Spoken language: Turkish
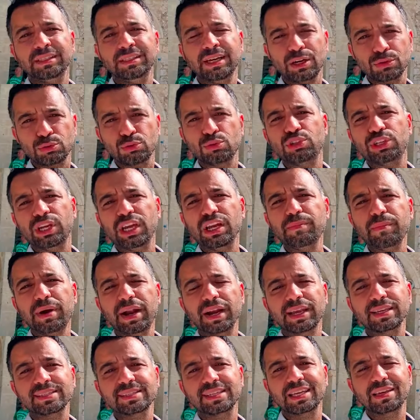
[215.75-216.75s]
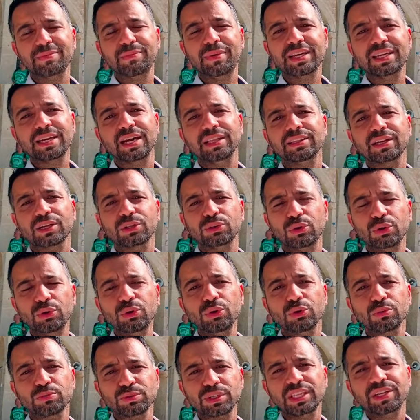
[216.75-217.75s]
Tarsus şehir merkezindeki mekanlara doğru
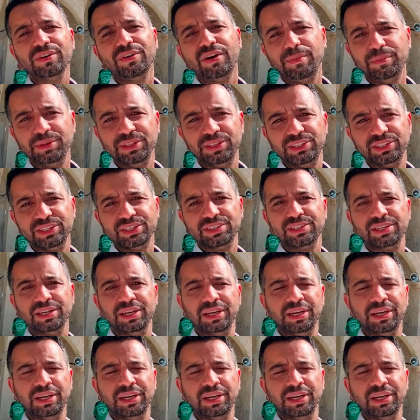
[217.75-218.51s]
yolumuza devam edeceğiz.